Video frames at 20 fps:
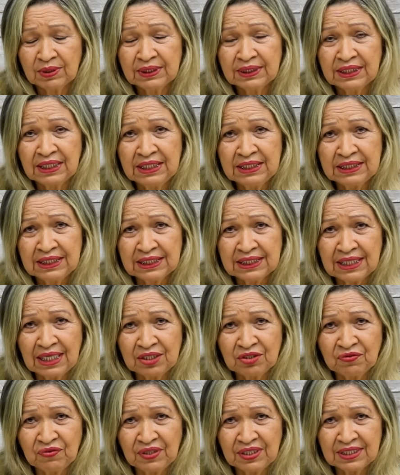
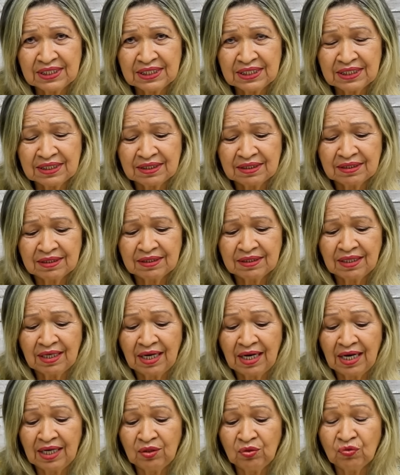36 vezes.
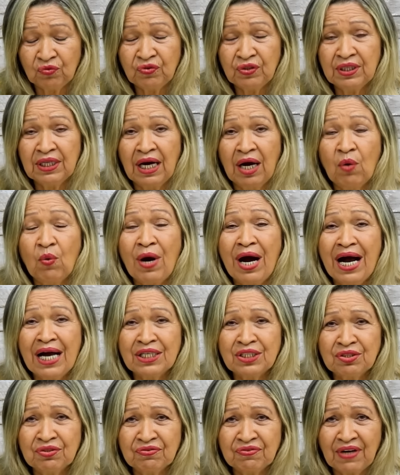Aí no final,
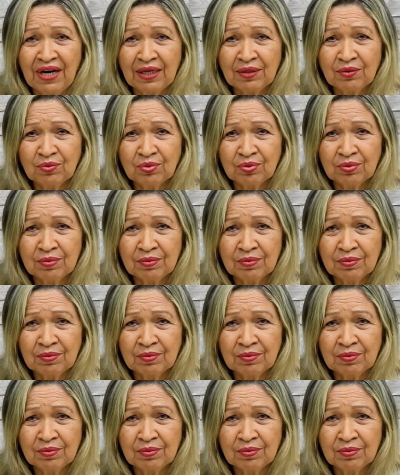ativado.